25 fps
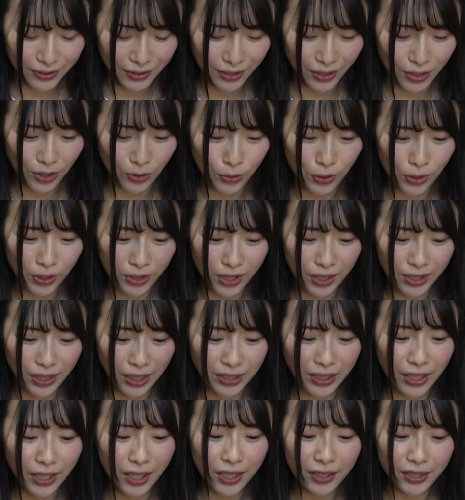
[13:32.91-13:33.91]
なんかこうやって
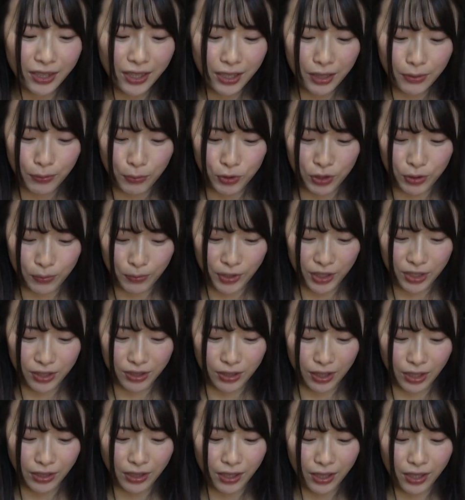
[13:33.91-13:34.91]
戦ったりもしま
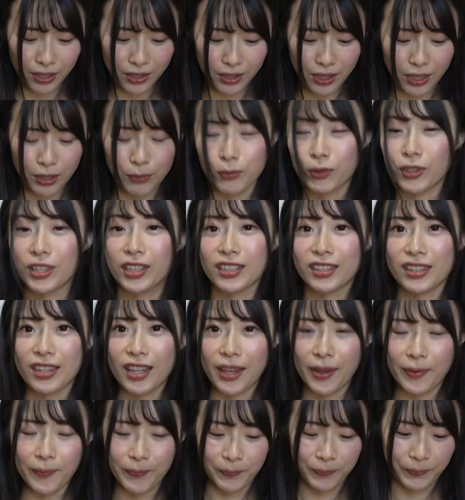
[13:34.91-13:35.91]
す。戦ったりもでき
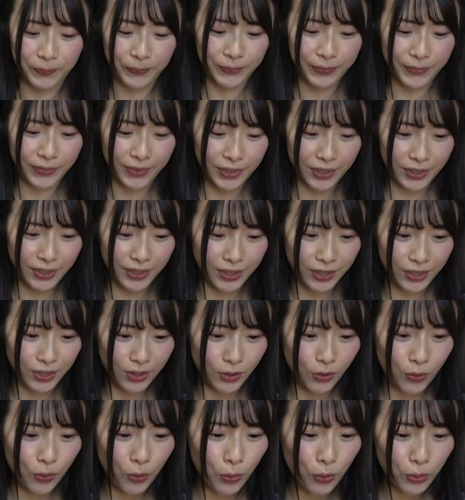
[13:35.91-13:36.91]
て、
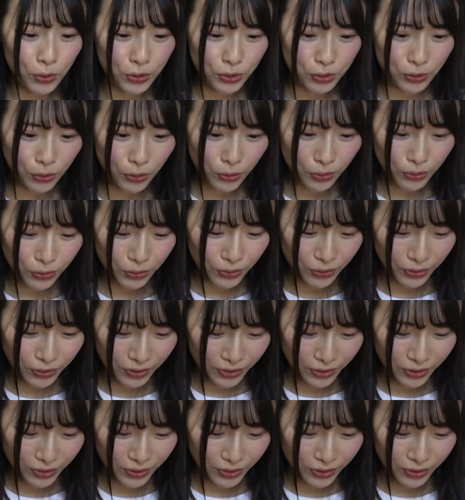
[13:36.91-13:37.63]
法書